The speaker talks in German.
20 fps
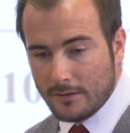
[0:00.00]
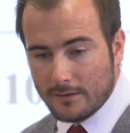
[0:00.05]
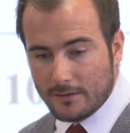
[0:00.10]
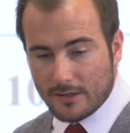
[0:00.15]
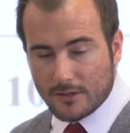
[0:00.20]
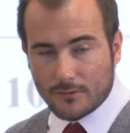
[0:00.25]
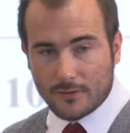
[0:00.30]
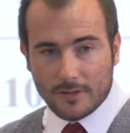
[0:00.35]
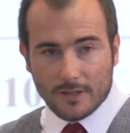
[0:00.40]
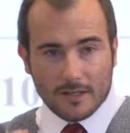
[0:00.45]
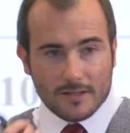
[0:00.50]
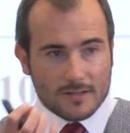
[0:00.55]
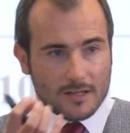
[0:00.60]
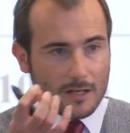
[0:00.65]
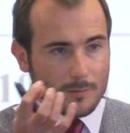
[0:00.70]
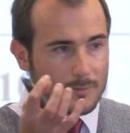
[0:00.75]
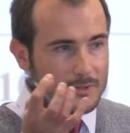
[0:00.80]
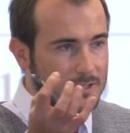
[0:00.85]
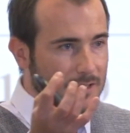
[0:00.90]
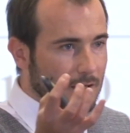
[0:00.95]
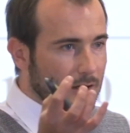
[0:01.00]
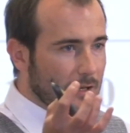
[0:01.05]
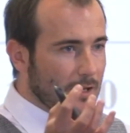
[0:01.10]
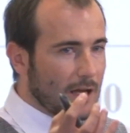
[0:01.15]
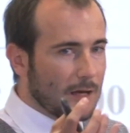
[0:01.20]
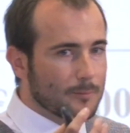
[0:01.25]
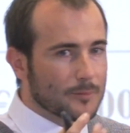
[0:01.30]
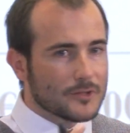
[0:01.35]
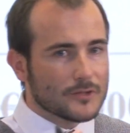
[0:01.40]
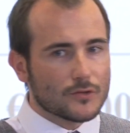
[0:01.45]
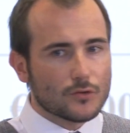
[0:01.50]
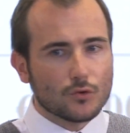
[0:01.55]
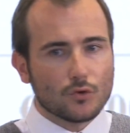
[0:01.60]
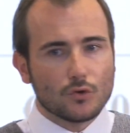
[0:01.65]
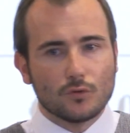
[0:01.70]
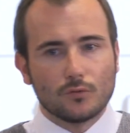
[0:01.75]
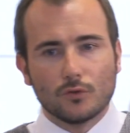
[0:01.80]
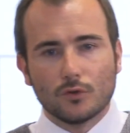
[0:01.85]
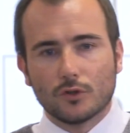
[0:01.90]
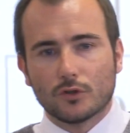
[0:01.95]
das Finanzkapital
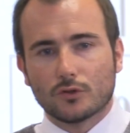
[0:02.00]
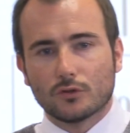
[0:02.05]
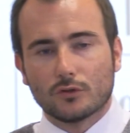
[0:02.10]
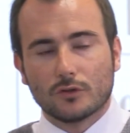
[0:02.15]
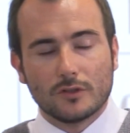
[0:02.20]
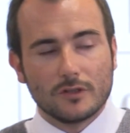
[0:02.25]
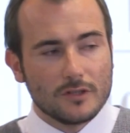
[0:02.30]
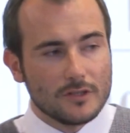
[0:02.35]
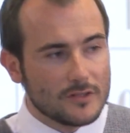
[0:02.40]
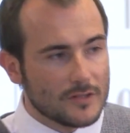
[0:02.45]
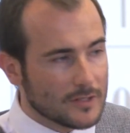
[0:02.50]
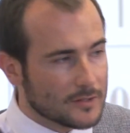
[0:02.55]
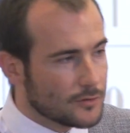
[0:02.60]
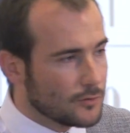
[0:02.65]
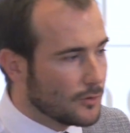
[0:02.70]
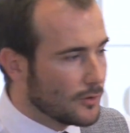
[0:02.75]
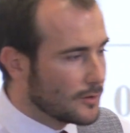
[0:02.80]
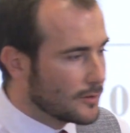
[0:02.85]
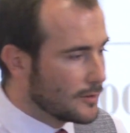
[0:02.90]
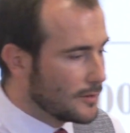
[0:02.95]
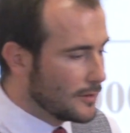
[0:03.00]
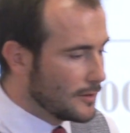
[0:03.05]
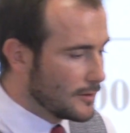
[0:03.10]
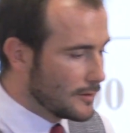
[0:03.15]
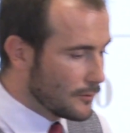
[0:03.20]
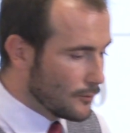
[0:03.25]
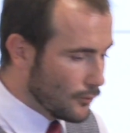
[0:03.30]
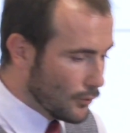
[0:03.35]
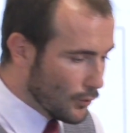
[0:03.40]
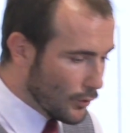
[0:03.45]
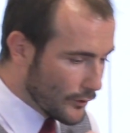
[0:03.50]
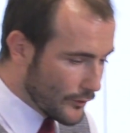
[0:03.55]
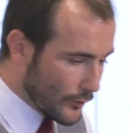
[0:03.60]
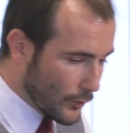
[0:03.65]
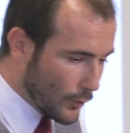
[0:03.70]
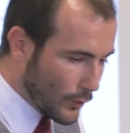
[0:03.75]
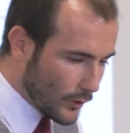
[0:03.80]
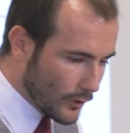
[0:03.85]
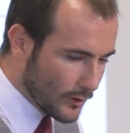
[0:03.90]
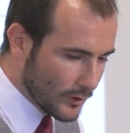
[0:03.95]
abgezogen wird und in die Sektoren geht, wo es
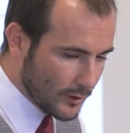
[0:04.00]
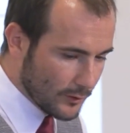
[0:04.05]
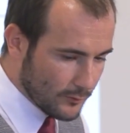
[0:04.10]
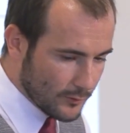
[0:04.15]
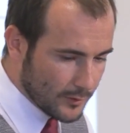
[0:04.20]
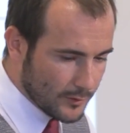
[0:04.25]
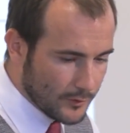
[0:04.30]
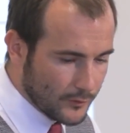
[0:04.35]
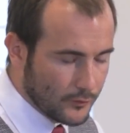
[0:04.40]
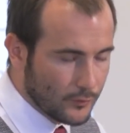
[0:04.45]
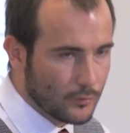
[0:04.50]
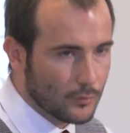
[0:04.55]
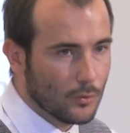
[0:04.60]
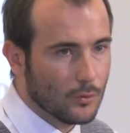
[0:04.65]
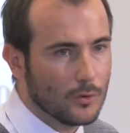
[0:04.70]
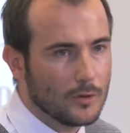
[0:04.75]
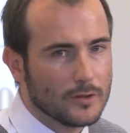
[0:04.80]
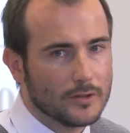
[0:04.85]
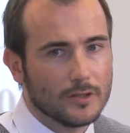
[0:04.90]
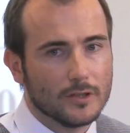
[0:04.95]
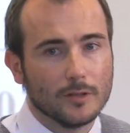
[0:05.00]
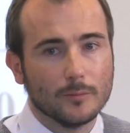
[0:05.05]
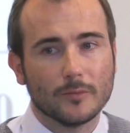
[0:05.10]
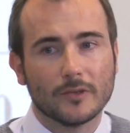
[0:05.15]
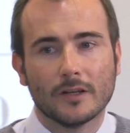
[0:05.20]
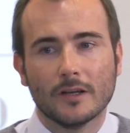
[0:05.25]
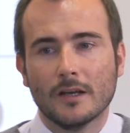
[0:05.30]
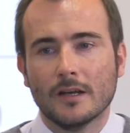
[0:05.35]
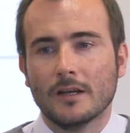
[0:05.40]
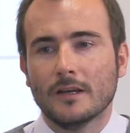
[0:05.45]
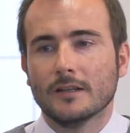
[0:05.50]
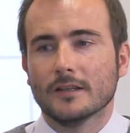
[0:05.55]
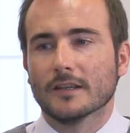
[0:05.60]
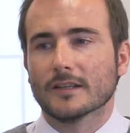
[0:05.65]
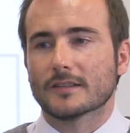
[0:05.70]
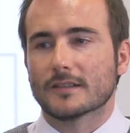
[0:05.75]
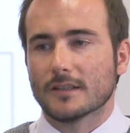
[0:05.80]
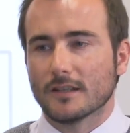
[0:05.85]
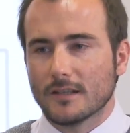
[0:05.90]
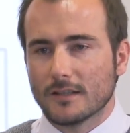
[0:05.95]
höhere Gewinne zu holen gibt.
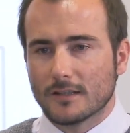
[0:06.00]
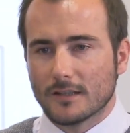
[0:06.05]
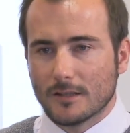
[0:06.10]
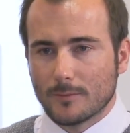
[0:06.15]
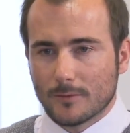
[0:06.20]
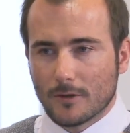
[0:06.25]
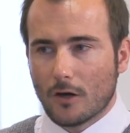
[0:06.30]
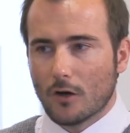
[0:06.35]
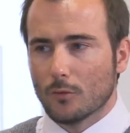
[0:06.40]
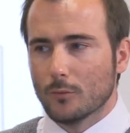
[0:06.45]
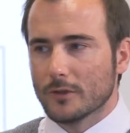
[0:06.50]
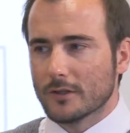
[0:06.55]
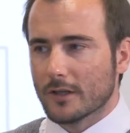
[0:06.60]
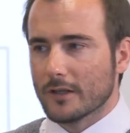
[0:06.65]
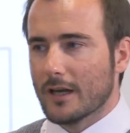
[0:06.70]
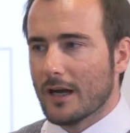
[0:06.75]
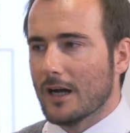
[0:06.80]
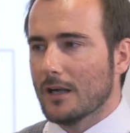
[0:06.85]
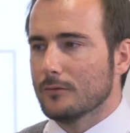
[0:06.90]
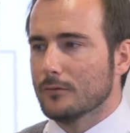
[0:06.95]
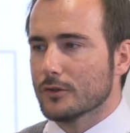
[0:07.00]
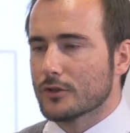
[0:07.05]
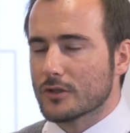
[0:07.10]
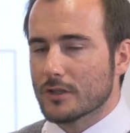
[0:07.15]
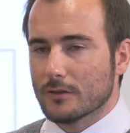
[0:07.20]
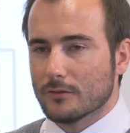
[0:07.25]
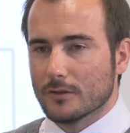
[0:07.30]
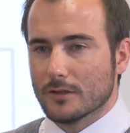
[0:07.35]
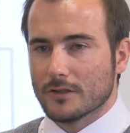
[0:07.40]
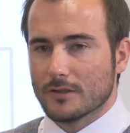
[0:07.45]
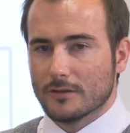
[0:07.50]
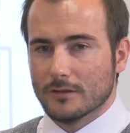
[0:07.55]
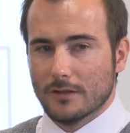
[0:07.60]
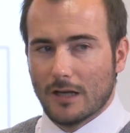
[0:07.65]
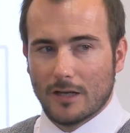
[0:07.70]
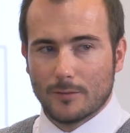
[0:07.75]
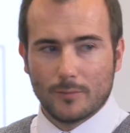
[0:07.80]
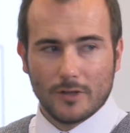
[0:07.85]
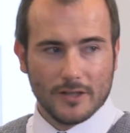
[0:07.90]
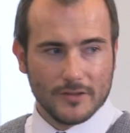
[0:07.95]
Das geht eben auch mit realwirtschaftlichen
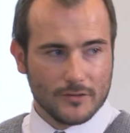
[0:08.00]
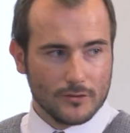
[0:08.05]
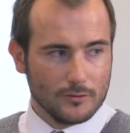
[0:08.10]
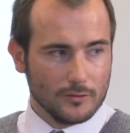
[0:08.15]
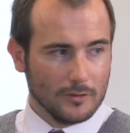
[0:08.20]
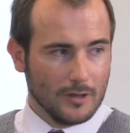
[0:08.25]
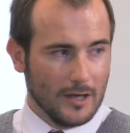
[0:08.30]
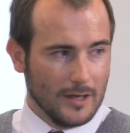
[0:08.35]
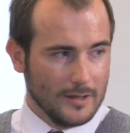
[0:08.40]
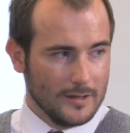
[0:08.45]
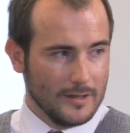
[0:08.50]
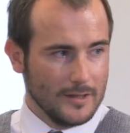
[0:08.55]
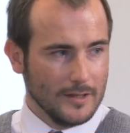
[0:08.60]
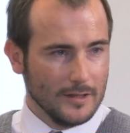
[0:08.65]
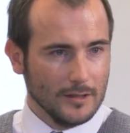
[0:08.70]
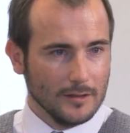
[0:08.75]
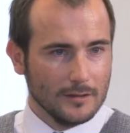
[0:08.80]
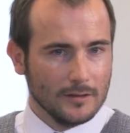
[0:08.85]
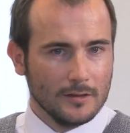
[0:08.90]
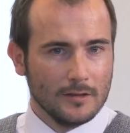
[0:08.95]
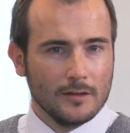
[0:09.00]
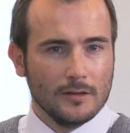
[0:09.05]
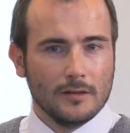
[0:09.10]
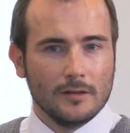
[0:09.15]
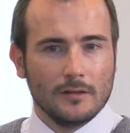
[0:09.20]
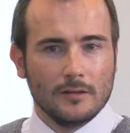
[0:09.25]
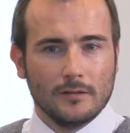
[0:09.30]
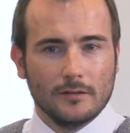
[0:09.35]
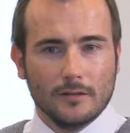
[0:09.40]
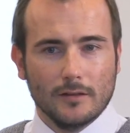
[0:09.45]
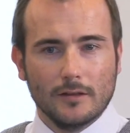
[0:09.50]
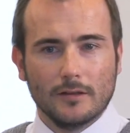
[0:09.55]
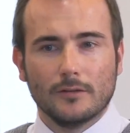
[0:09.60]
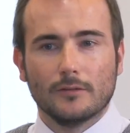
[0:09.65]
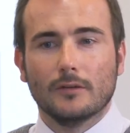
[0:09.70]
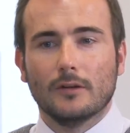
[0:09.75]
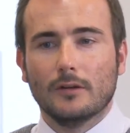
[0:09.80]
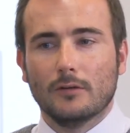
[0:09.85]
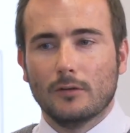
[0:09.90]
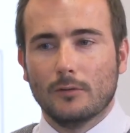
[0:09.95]
Anpassungen einher. Na,
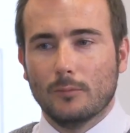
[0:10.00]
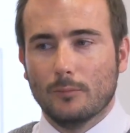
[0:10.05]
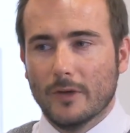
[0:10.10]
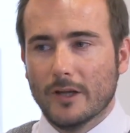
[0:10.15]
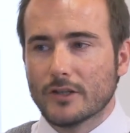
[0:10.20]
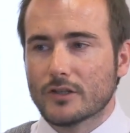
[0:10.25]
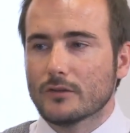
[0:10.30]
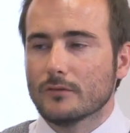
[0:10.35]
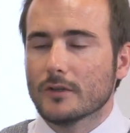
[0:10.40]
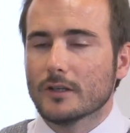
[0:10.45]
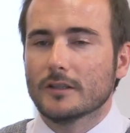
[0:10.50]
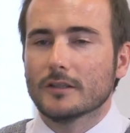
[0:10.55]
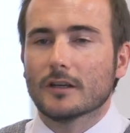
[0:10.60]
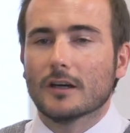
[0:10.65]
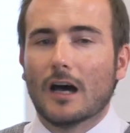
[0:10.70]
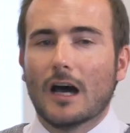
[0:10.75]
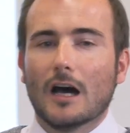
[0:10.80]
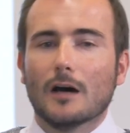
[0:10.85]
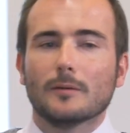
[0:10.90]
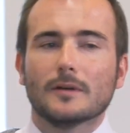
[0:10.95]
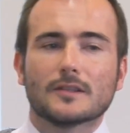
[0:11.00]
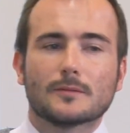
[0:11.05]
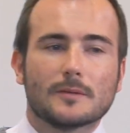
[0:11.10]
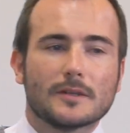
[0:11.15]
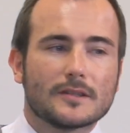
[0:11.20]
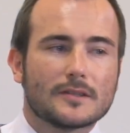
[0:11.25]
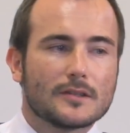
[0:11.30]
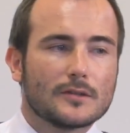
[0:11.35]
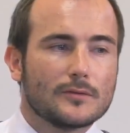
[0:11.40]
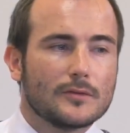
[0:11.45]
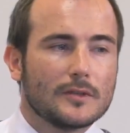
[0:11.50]
Menschen werden ihre Arbeitsplätze